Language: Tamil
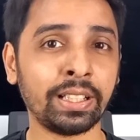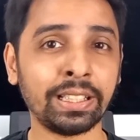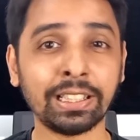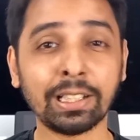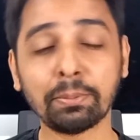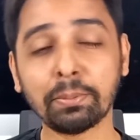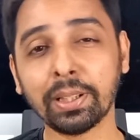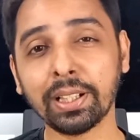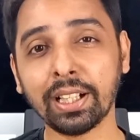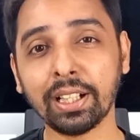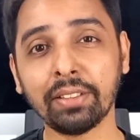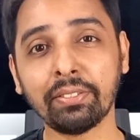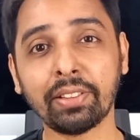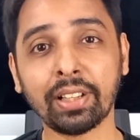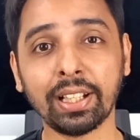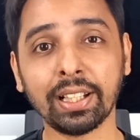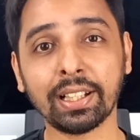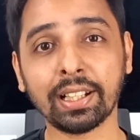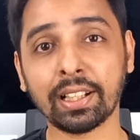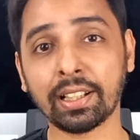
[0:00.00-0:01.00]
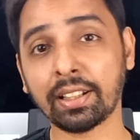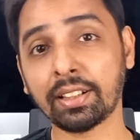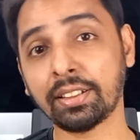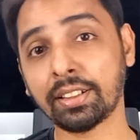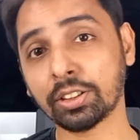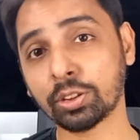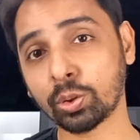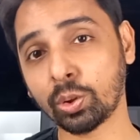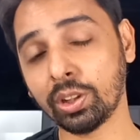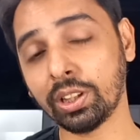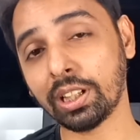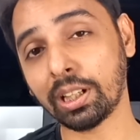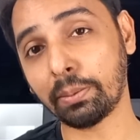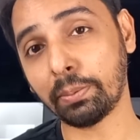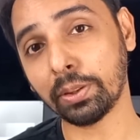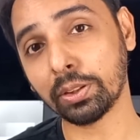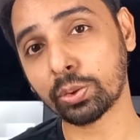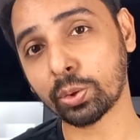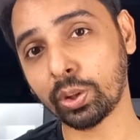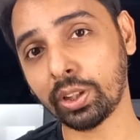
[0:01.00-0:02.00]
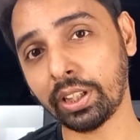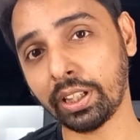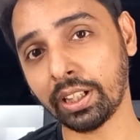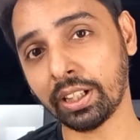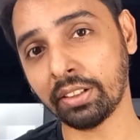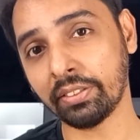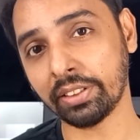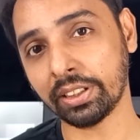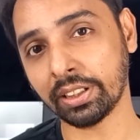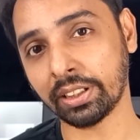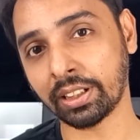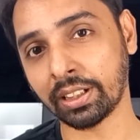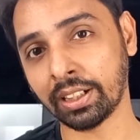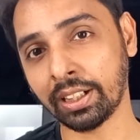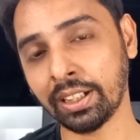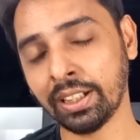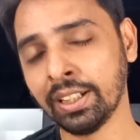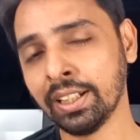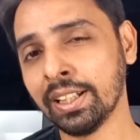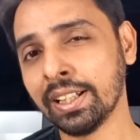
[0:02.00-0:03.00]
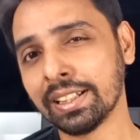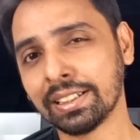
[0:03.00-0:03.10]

இந்த மாதிரியான வேலைகள் எதாவது இருந்தால் சொல்லுங்கள் அப்படின்னு சொல்லிட்டீங்கன்னு வச்சுக்கோங்களேன்